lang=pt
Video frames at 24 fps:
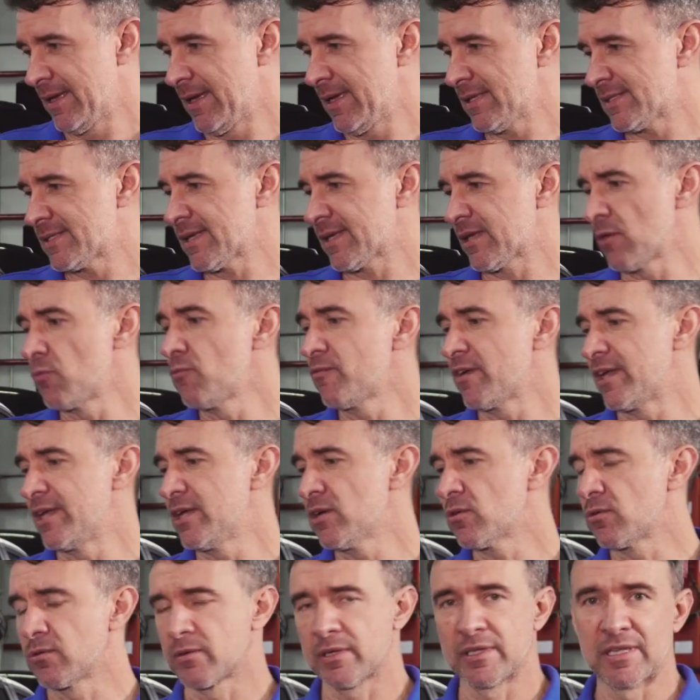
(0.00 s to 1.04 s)
Esse aqui é um
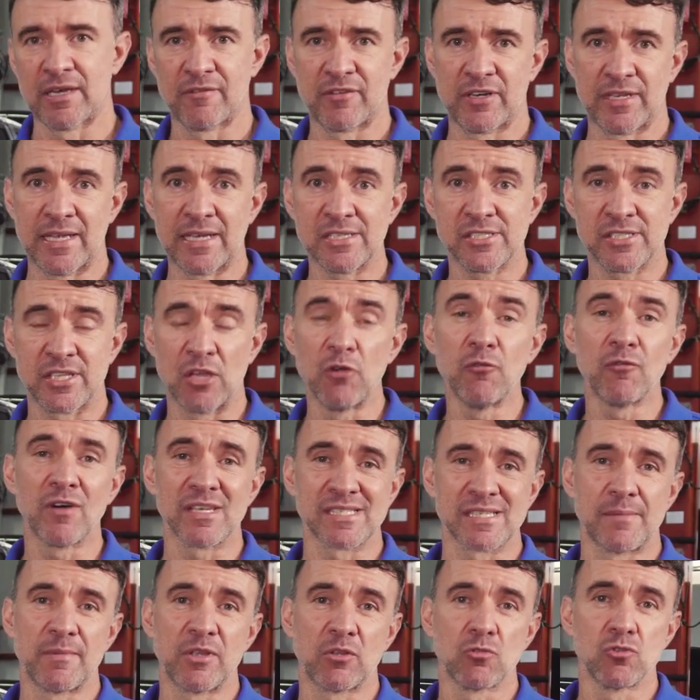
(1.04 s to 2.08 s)
veículo que, na verdade, tem um
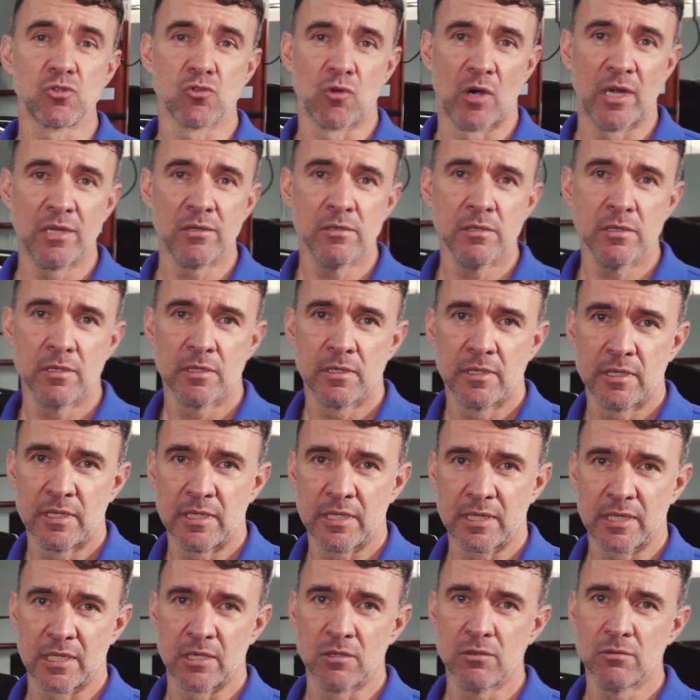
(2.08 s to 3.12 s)
vazamento de óleo.
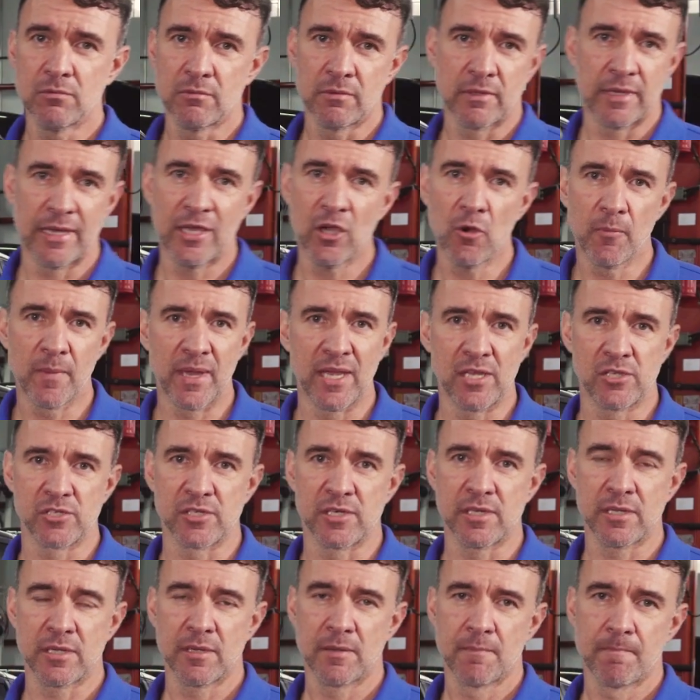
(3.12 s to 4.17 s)
Então,
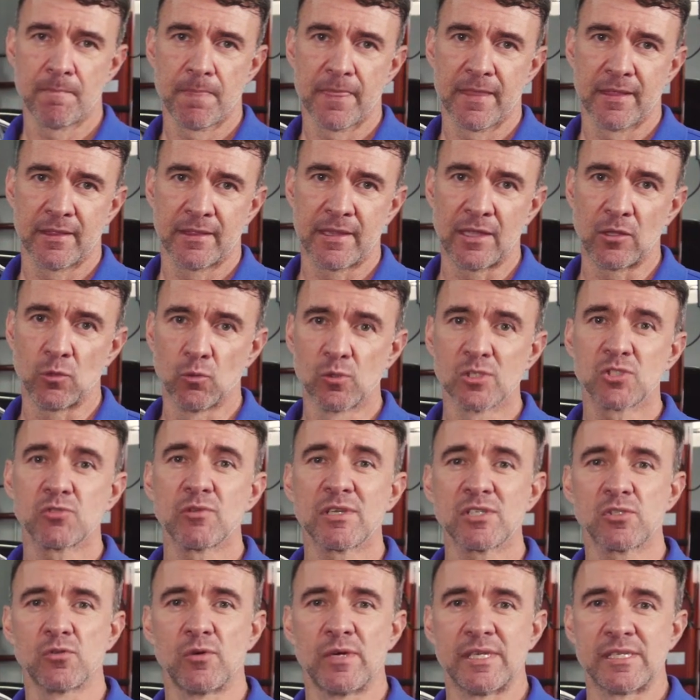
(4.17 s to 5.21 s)
realmente, né, tem duas
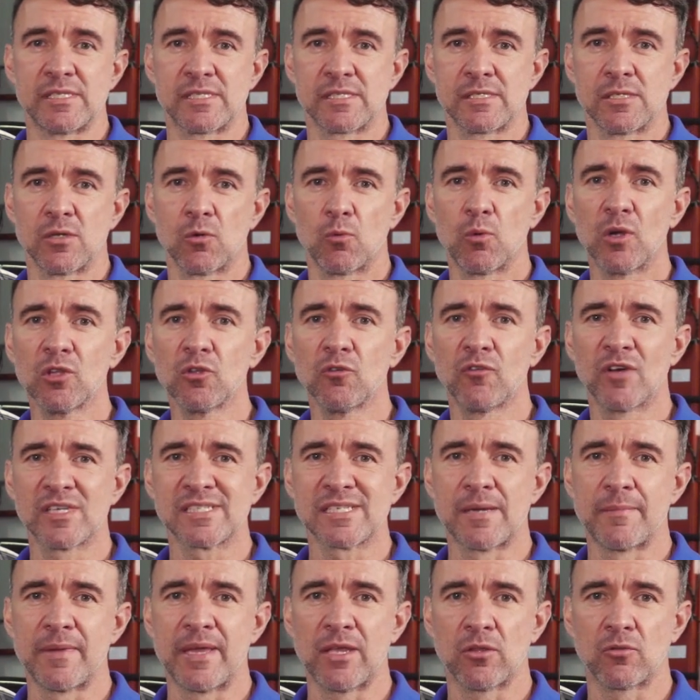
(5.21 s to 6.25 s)
situações. Quando o
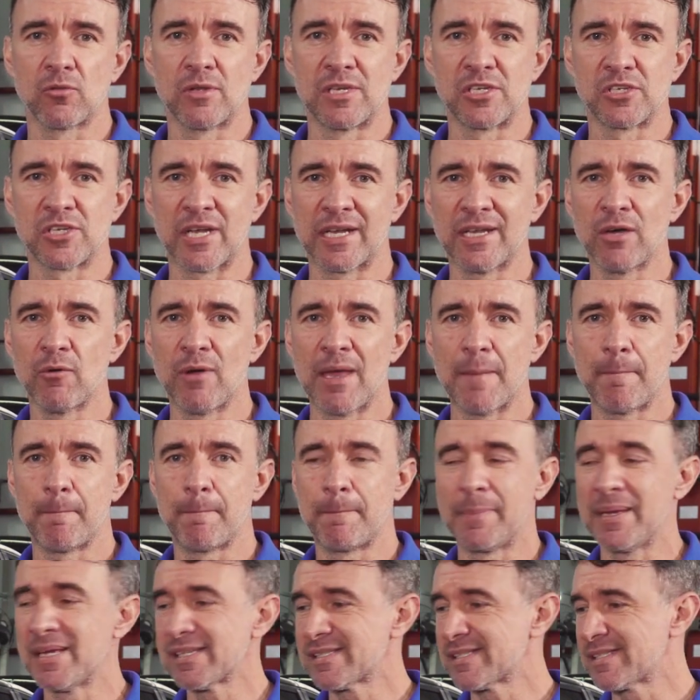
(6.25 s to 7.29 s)
vazamento ele já não é
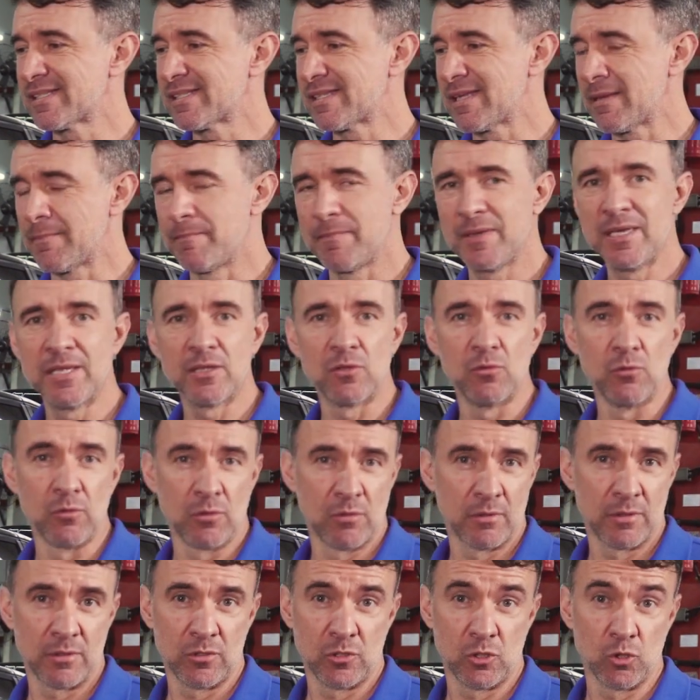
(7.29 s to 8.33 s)
percebido
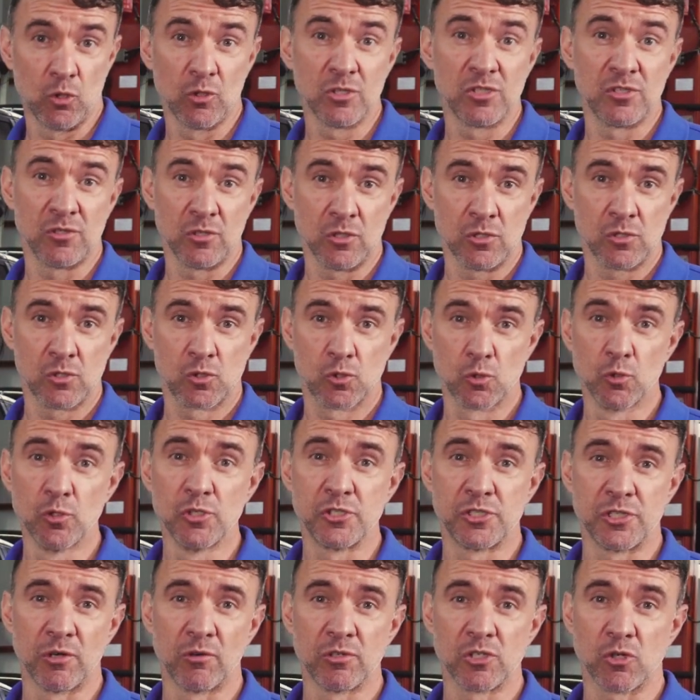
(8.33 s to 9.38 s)
de onde
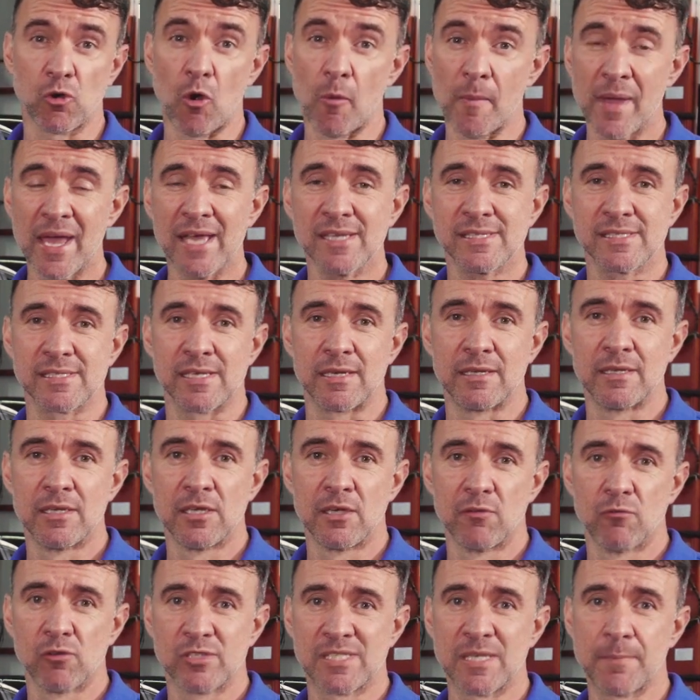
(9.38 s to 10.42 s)
surge, onde começa,
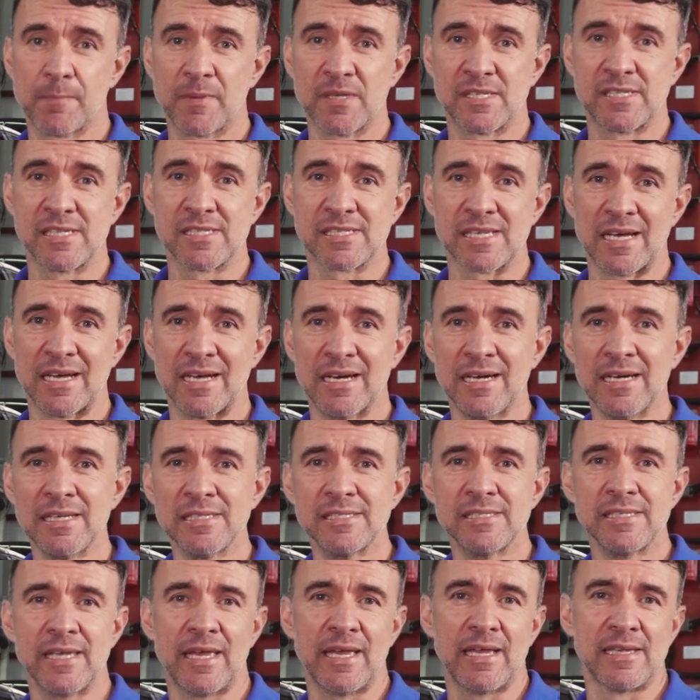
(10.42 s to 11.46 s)
você precisa,
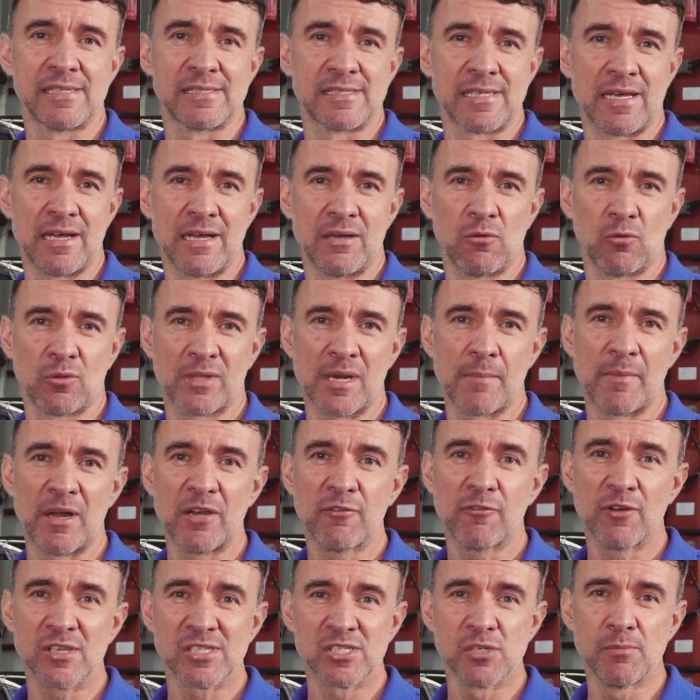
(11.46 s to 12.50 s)
antes de realizar o
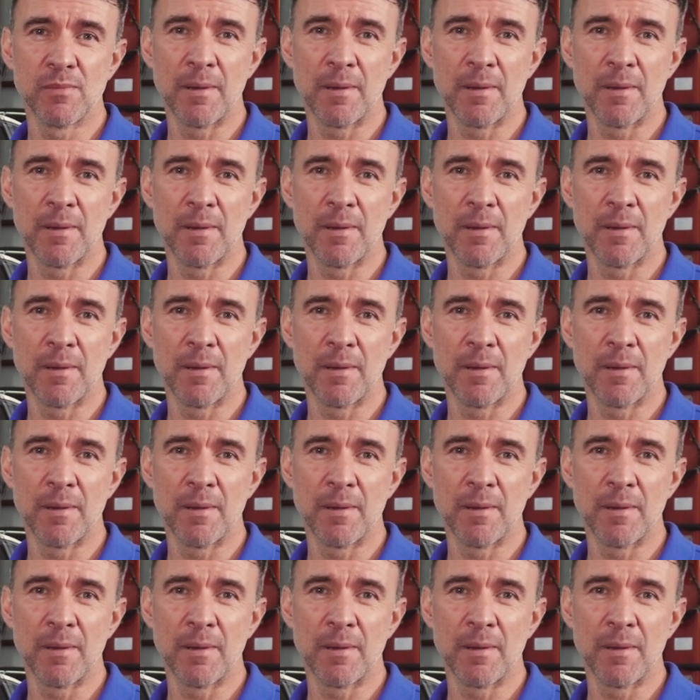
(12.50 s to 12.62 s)
trabalho, fazer